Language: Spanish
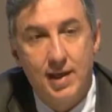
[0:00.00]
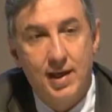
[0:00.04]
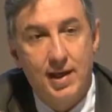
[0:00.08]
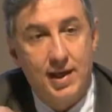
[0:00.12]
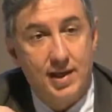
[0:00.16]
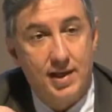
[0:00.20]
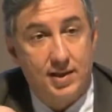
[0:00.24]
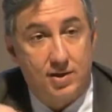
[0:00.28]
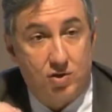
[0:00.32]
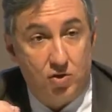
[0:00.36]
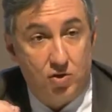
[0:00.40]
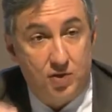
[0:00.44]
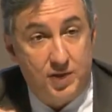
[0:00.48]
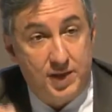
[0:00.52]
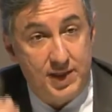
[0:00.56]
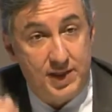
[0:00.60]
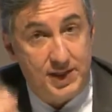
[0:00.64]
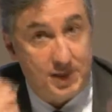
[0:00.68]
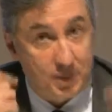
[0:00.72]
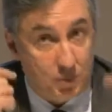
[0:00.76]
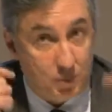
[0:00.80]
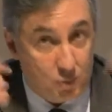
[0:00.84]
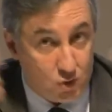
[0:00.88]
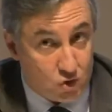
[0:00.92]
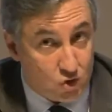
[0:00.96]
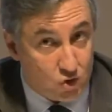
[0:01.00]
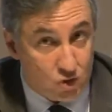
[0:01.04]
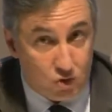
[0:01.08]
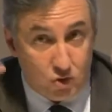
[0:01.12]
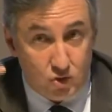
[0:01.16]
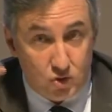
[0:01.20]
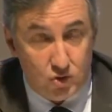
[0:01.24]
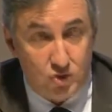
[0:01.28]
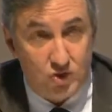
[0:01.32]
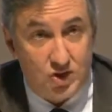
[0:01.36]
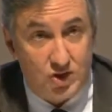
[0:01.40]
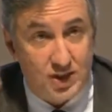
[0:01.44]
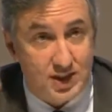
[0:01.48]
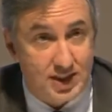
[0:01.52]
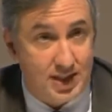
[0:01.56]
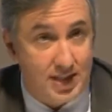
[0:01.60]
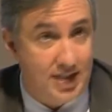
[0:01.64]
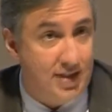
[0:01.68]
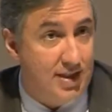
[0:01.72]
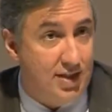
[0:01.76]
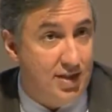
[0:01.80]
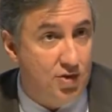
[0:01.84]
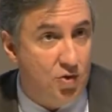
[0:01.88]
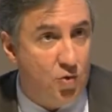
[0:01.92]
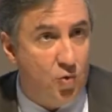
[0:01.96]
Entonces, vosotros no estáis
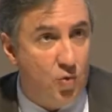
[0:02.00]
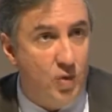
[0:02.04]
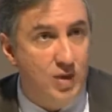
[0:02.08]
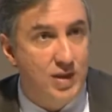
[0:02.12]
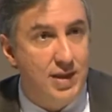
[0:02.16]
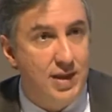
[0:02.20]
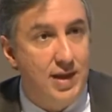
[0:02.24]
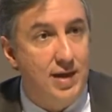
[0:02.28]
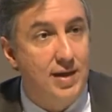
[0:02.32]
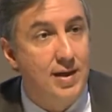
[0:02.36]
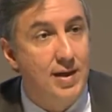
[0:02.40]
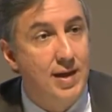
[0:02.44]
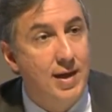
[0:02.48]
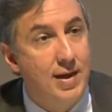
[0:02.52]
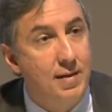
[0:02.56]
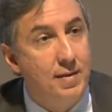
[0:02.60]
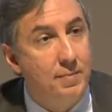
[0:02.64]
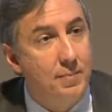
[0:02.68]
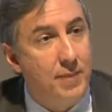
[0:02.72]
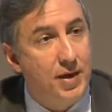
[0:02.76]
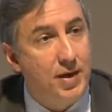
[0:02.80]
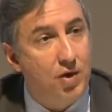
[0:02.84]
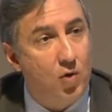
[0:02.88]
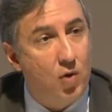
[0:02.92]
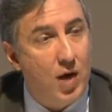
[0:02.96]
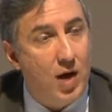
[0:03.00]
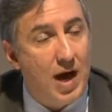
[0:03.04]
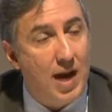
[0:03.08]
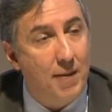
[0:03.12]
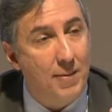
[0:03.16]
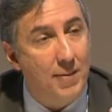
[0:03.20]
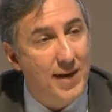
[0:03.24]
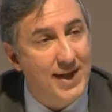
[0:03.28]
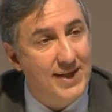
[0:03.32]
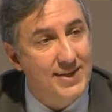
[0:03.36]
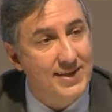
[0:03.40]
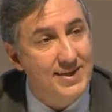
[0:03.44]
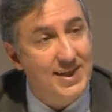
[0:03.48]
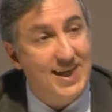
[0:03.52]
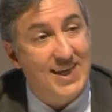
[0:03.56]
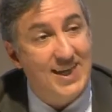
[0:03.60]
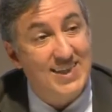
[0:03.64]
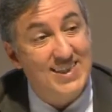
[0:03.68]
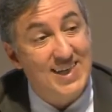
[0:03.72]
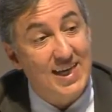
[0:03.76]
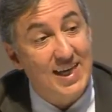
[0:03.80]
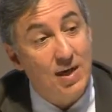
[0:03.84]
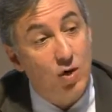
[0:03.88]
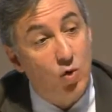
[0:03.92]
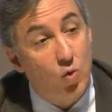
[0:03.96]
dando cuenta, pero habláis de las
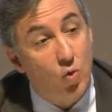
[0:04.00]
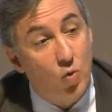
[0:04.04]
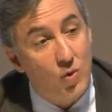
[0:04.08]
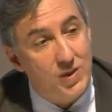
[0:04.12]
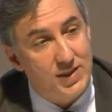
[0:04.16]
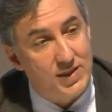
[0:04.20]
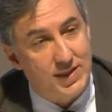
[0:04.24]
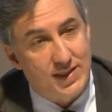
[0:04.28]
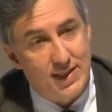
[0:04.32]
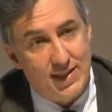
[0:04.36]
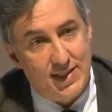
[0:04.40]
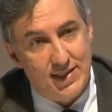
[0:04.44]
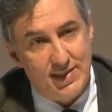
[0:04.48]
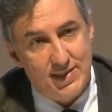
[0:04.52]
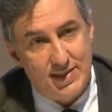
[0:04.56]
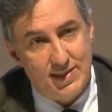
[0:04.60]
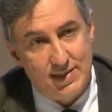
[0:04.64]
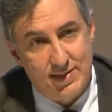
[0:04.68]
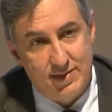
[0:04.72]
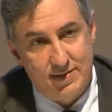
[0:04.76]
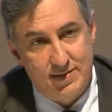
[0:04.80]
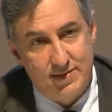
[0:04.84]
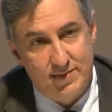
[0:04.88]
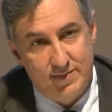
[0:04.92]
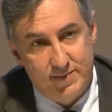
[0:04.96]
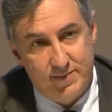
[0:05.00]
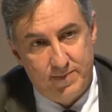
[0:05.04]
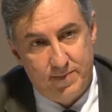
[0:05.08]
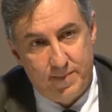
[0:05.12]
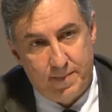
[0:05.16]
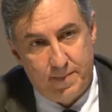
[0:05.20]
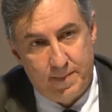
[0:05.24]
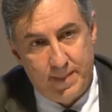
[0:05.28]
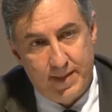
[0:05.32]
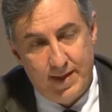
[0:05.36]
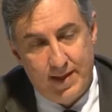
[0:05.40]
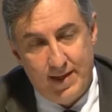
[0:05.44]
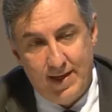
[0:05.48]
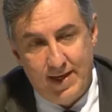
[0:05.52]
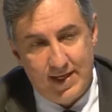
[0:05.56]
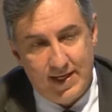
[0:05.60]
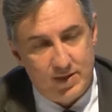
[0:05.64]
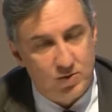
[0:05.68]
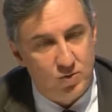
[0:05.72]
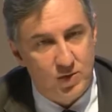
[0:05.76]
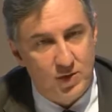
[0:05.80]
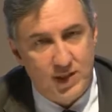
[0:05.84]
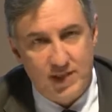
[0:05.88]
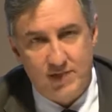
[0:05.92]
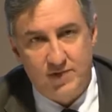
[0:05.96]
encuestas, las
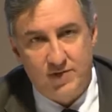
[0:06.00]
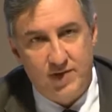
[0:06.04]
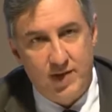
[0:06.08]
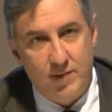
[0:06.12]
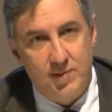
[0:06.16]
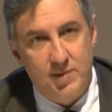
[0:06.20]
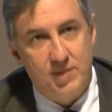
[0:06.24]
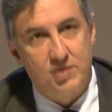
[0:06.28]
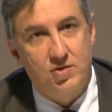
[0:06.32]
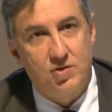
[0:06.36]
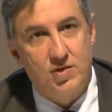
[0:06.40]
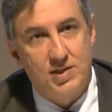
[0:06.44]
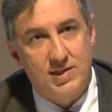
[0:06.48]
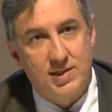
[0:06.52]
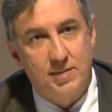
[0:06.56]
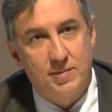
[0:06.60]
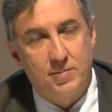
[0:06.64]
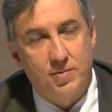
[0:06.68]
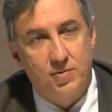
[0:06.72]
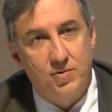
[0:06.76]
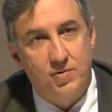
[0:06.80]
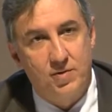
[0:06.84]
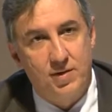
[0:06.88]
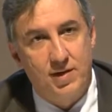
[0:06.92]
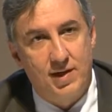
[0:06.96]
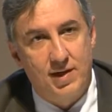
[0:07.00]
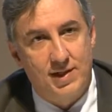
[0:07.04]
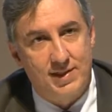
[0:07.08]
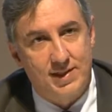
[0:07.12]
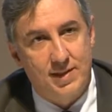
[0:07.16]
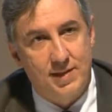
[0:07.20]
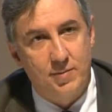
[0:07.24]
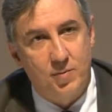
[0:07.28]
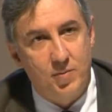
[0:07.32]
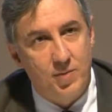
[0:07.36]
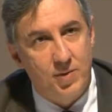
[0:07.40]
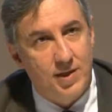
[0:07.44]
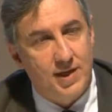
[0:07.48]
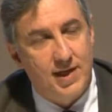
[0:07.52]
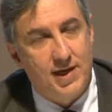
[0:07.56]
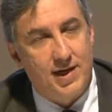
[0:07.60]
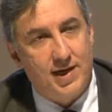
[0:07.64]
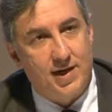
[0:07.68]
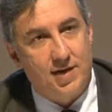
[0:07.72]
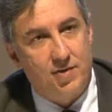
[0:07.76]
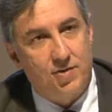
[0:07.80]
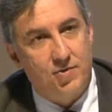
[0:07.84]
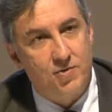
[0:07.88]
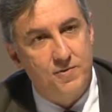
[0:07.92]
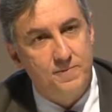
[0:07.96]
únicas fiables son las que, las que publica La
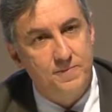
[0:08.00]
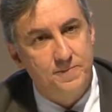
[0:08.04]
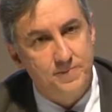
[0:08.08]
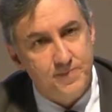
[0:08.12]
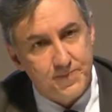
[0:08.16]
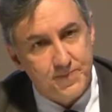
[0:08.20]
Razón,